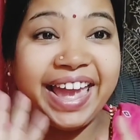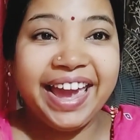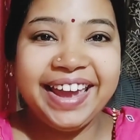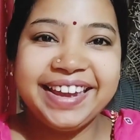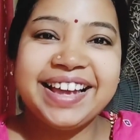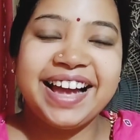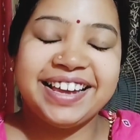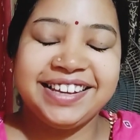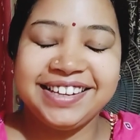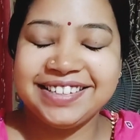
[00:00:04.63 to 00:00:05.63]
হ্যাঁ
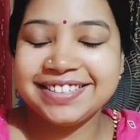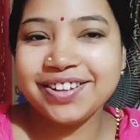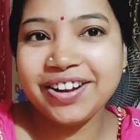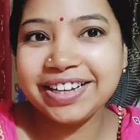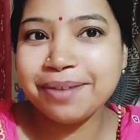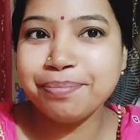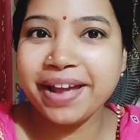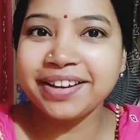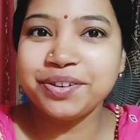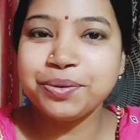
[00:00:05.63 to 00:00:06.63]
গাইজ ওয়েলকাম
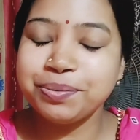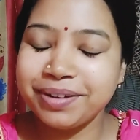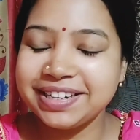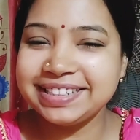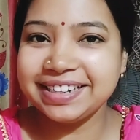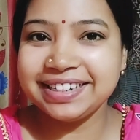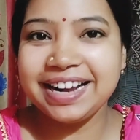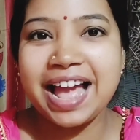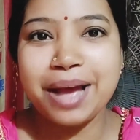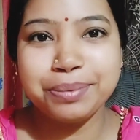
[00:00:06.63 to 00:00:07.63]
ব্যাক টু মাই চ্যানেল
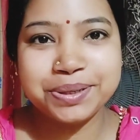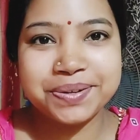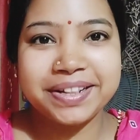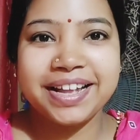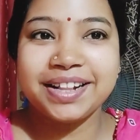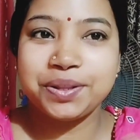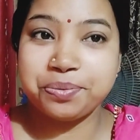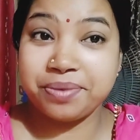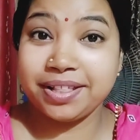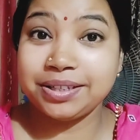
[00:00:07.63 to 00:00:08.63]
আমি শ্বেতা
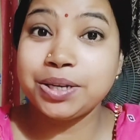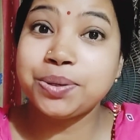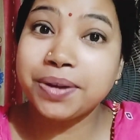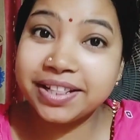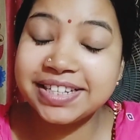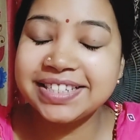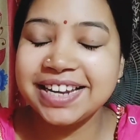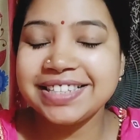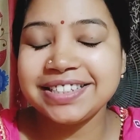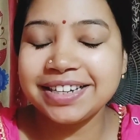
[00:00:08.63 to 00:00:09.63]
তোমরা দেখছো শ্বেতাস
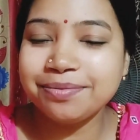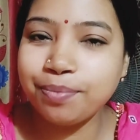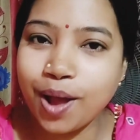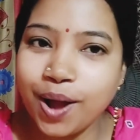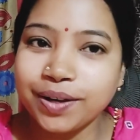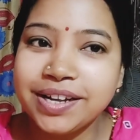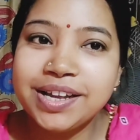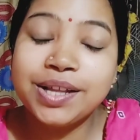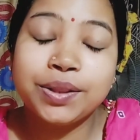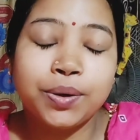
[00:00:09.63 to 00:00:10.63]
ন্যাচারাল ব্লগ
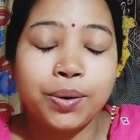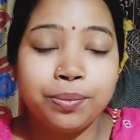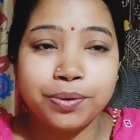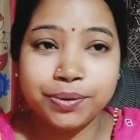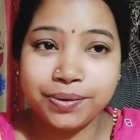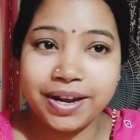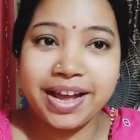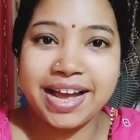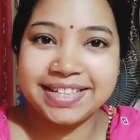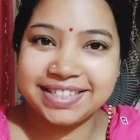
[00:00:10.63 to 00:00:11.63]
তো বন্ধুরা
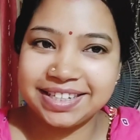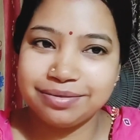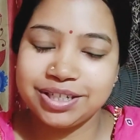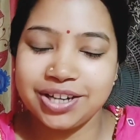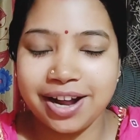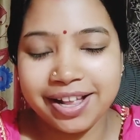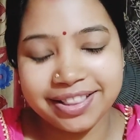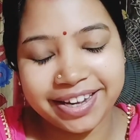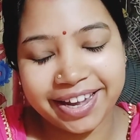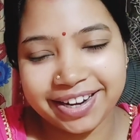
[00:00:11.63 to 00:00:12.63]
আজকে আমি সকাল
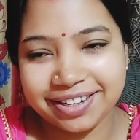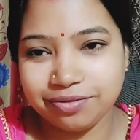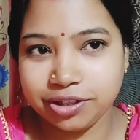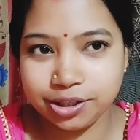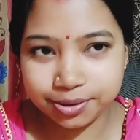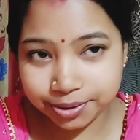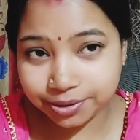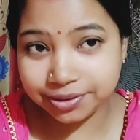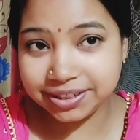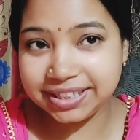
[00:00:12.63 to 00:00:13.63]
থেকে একটা ভিডিও
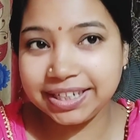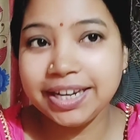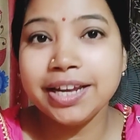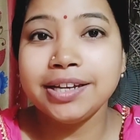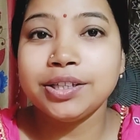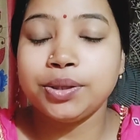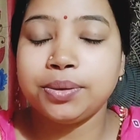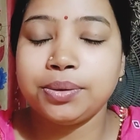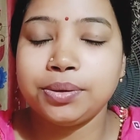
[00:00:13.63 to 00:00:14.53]
করছি তো